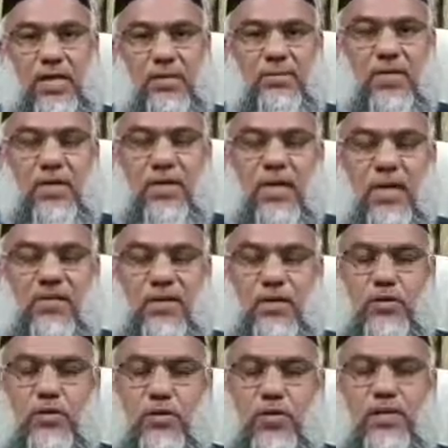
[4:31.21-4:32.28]
அலமதுல்லா
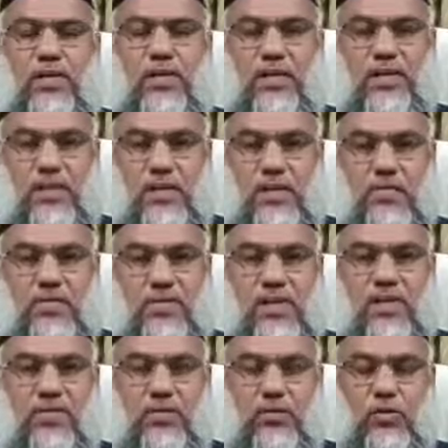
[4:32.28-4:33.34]
அவருக்கு தொலை வைக்க தெரியும்
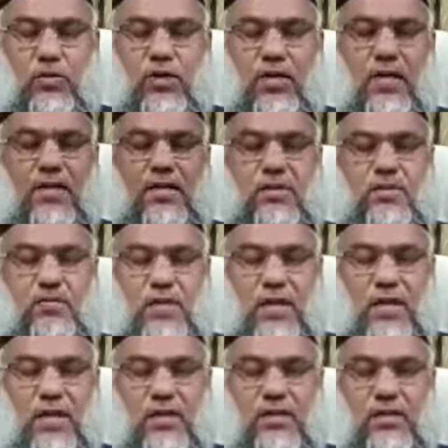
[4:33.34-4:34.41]
அவர் தொழுகிறார் என்று
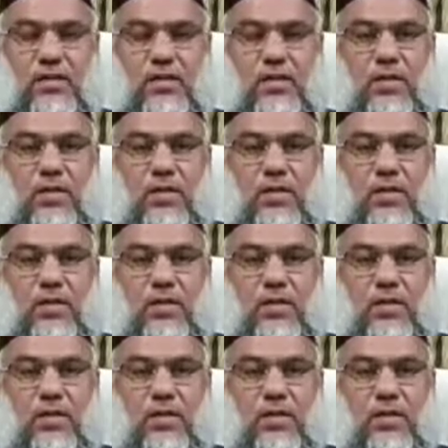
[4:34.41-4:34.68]
சொன்னால்